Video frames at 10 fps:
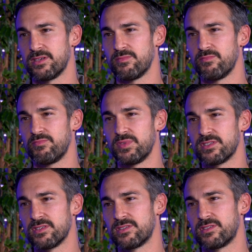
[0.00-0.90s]
ähm, bis
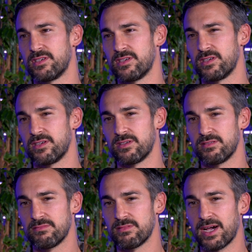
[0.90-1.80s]
das äh,
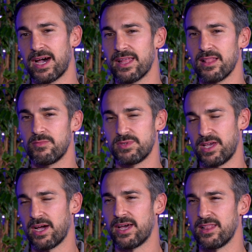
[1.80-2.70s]
Radl, bis
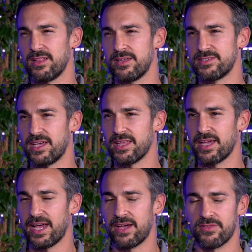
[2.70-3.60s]
ein Radl ins andere
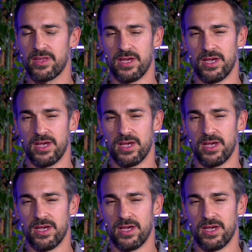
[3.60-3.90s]
greift.